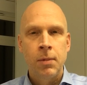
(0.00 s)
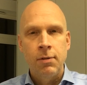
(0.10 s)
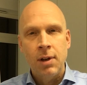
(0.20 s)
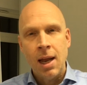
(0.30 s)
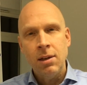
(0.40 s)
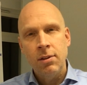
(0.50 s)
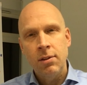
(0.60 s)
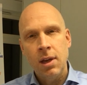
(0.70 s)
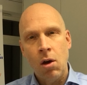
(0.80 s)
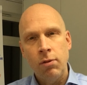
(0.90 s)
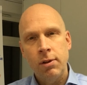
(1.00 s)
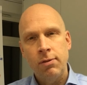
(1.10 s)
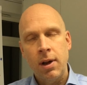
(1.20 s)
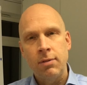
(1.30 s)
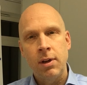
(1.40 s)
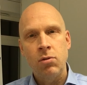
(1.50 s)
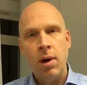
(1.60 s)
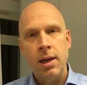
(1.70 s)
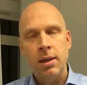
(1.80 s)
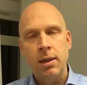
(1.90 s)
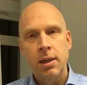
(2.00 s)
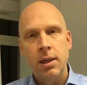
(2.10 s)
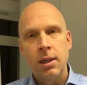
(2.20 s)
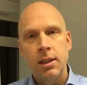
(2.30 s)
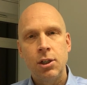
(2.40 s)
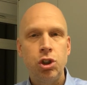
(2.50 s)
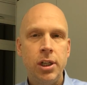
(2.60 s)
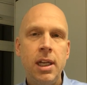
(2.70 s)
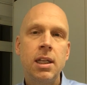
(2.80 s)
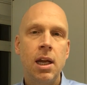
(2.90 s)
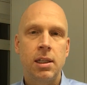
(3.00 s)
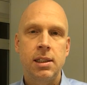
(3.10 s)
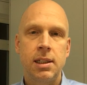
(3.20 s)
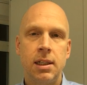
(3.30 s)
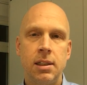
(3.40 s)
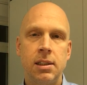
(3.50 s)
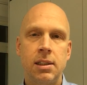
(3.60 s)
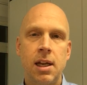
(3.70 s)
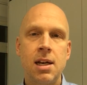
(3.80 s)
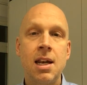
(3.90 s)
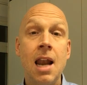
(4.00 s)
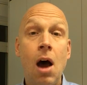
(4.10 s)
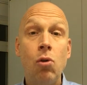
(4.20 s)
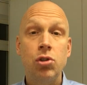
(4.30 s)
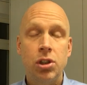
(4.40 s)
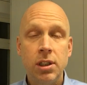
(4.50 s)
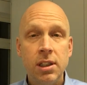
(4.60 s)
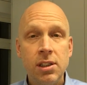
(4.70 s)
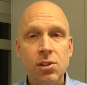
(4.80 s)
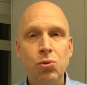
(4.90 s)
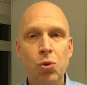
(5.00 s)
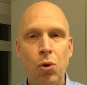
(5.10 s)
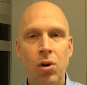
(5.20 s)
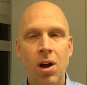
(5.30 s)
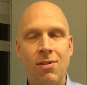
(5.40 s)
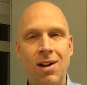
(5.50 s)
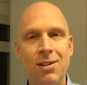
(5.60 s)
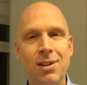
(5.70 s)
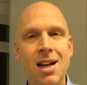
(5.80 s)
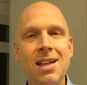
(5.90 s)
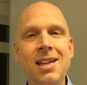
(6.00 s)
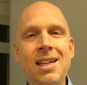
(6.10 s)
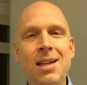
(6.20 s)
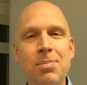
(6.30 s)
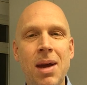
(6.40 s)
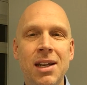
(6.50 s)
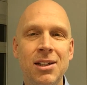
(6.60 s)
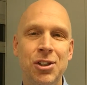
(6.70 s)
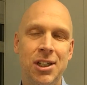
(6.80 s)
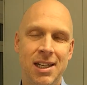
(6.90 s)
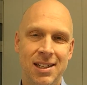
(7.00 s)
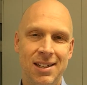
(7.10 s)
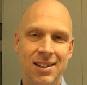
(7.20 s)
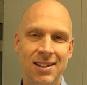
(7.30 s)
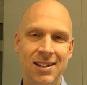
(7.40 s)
Vielleicht ist es dir aufgefallen, wenn du eine Geschichte erzählst, dann lauschen die Zuhörer, weil wir lieben Geschichten.